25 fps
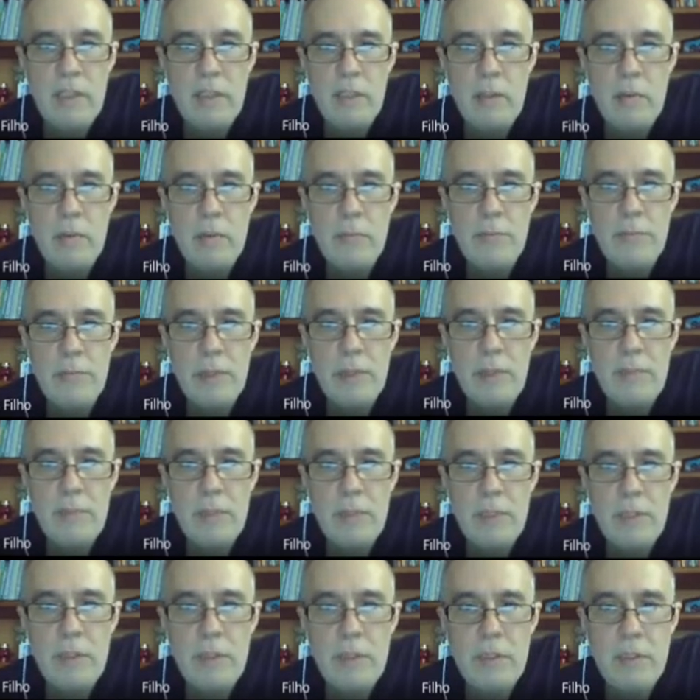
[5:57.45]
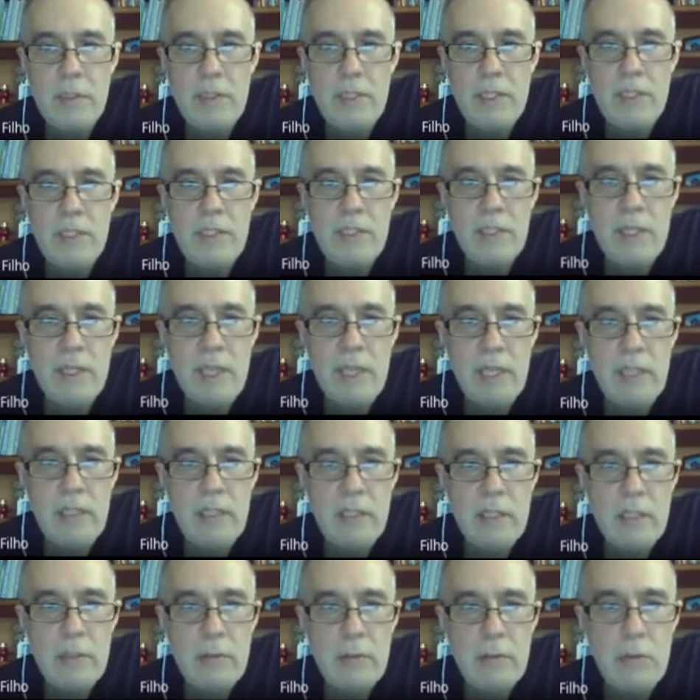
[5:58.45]
É um paper de
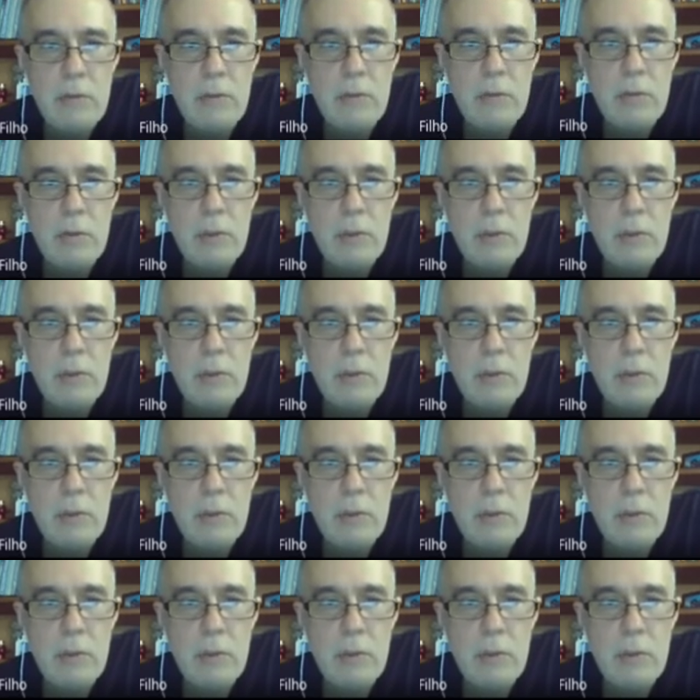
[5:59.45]
17, do,